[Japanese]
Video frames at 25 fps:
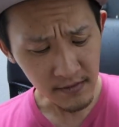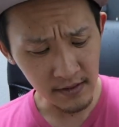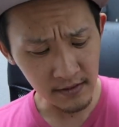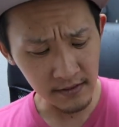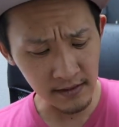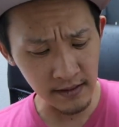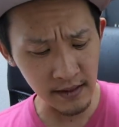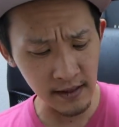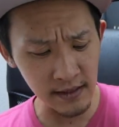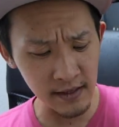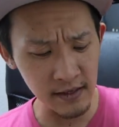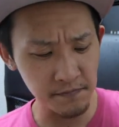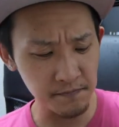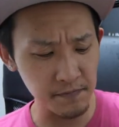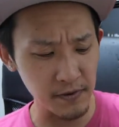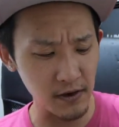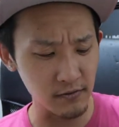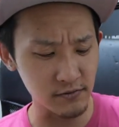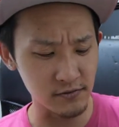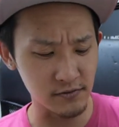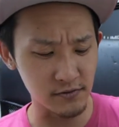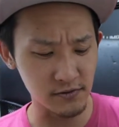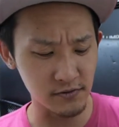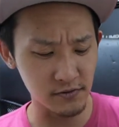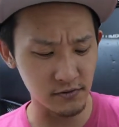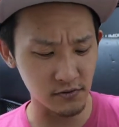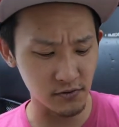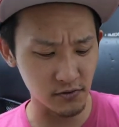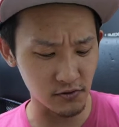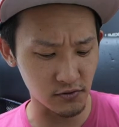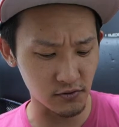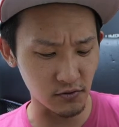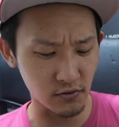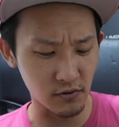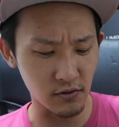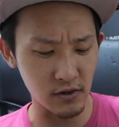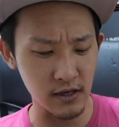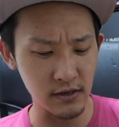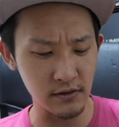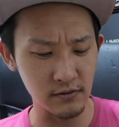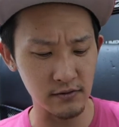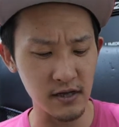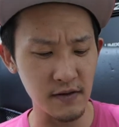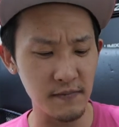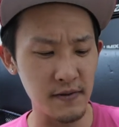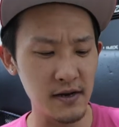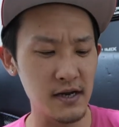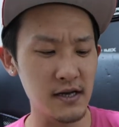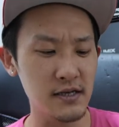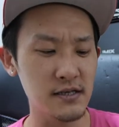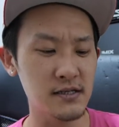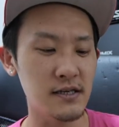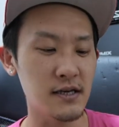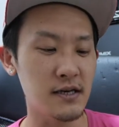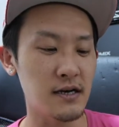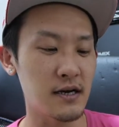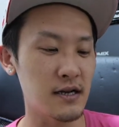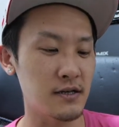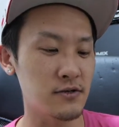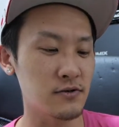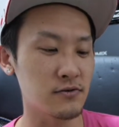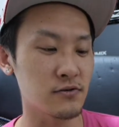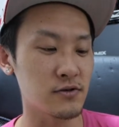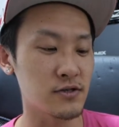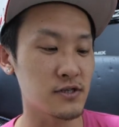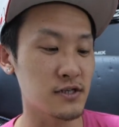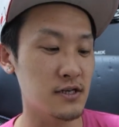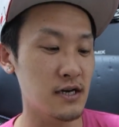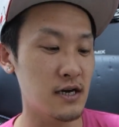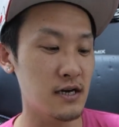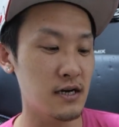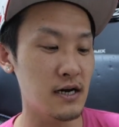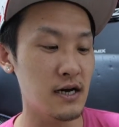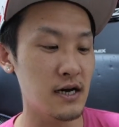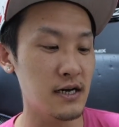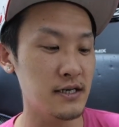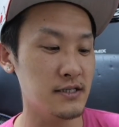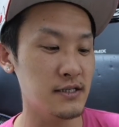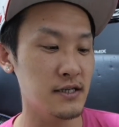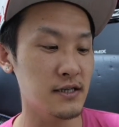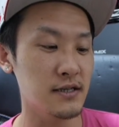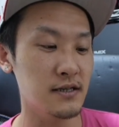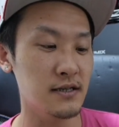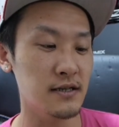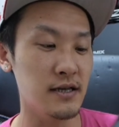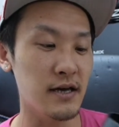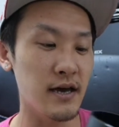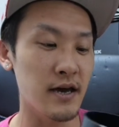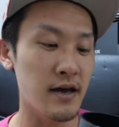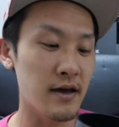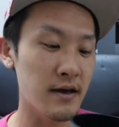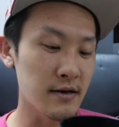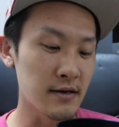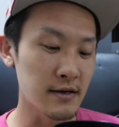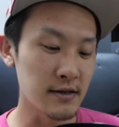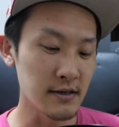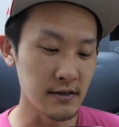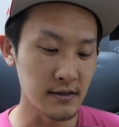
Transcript: 7ニッパーをずっと、ちょっと、手放してからちょっと時間が空いちゃって、